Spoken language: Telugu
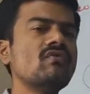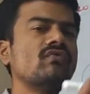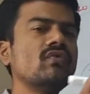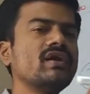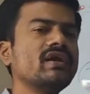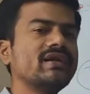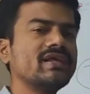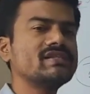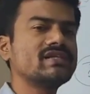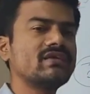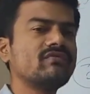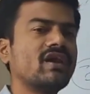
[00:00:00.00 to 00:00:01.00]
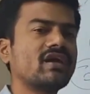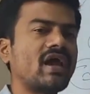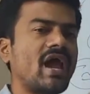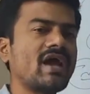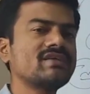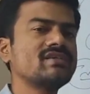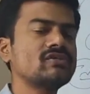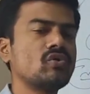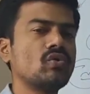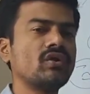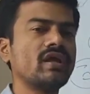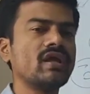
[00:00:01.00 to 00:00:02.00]
ఫుల్ డీటెయిల్స్ అనేవి వాళ్ళకి యాక్సెస్లో
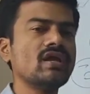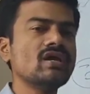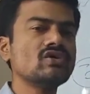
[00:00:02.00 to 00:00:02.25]
ఉంటాయి